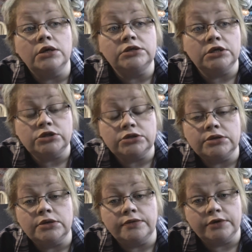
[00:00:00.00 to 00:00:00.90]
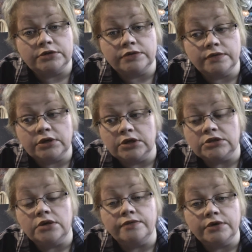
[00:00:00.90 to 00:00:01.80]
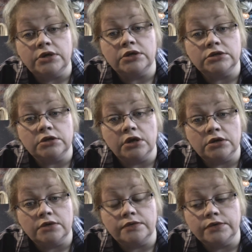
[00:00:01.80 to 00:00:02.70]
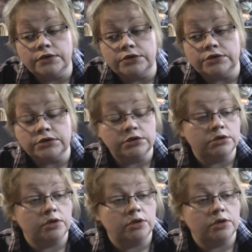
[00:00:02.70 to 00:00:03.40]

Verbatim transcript: Значит, соответственно, если вы раскладываете,